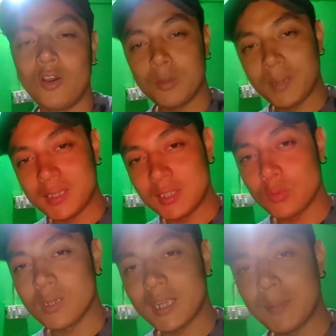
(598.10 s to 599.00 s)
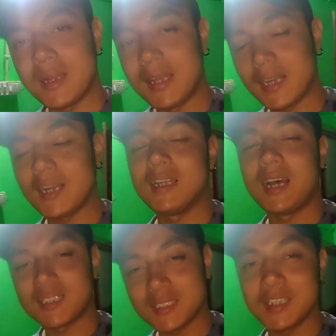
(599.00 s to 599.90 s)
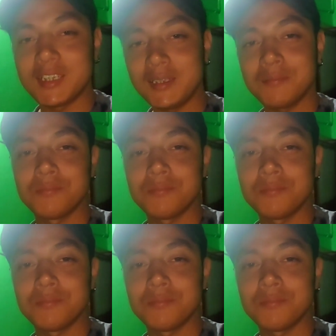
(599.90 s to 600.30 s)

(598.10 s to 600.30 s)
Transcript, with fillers: और भद्रतुंगा के मेले का कल लास्ट दिन है